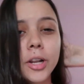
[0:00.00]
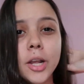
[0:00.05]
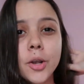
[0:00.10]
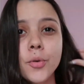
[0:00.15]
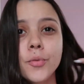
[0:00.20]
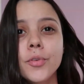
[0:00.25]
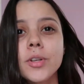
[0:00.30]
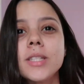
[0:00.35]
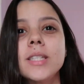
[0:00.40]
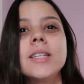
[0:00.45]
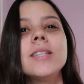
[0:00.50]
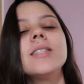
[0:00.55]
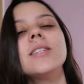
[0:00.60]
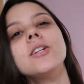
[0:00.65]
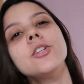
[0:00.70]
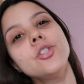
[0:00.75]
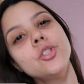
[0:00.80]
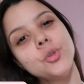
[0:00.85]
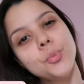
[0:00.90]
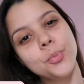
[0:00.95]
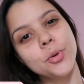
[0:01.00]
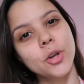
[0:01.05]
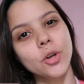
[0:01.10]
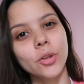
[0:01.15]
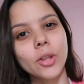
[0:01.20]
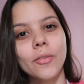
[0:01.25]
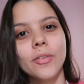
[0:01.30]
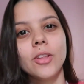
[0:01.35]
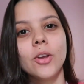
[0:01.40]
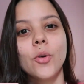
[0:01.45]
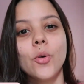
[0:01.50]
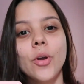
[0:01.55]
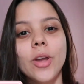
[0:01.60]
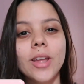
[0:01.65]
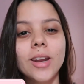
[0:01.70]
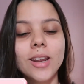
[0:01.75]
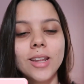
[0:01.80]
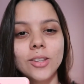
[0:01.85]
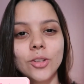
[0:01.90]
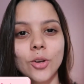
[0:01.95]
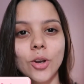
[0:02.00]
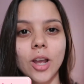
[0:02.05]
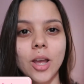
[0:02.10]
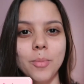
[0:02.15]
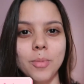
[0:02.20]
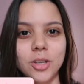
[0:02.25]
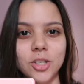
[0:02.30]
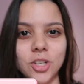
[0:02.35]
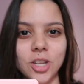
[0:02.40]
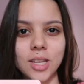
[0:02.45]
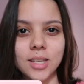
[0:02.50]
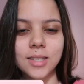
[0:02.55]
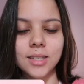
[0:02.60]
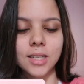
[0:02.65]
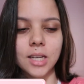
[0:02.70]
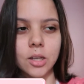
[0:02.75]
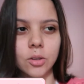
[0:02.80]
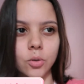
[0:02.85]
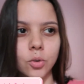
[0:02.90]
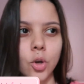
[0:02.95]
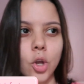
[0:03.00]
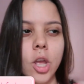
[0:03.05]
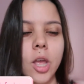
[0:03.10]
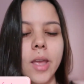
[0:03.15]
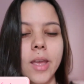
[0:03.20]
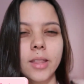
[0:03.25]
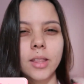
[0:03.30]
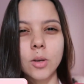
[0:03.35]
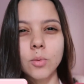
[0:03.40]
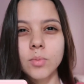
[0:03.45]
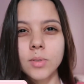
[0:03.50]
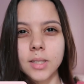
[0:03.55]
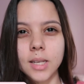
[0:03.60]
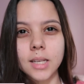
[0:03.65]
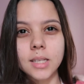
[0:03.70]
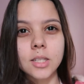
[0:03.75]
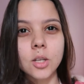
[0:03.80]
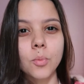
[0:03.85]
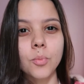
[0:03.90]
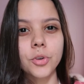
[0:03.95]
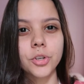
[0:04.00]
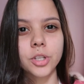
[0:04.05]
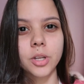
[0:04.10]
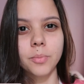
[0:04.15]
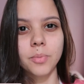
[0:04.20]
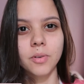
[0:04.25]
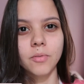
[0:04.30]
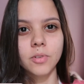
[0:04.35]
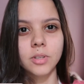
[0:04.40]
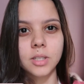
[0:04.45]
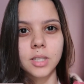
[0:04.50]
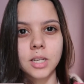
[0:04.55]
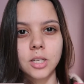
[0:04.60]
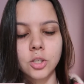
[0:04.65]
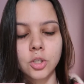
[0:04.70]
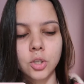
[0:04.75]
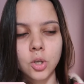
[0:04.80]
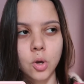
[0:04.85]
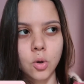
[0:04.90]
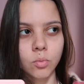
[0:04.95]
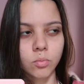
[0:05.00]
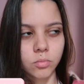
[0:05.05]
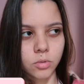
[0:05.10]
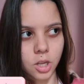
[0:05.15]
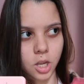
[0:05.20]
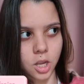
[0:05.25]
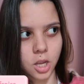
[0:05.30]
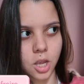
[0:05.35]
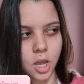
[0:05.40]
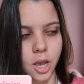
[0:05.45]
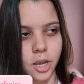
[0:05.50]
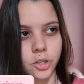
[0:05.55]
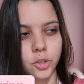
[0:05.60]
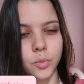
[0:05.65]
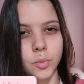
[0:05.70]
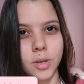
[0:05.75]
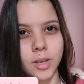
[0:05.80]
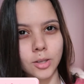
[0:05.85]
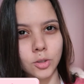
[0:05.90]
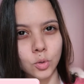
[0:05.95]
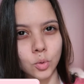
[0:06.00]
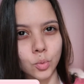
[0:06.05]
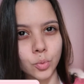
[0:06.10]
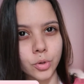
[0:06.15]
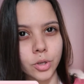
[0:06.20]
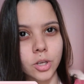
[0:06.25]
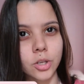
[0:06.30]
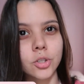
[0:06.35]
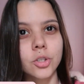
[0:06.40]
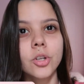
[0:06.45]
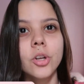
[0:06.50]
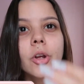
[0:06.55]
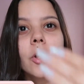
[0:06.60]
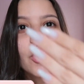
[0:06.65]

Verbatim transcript: falei com vocês antes porque eu tava na correria, então acabei esquecendo. Não sei se eu mostrei pra vocês ontem as minhas unhas,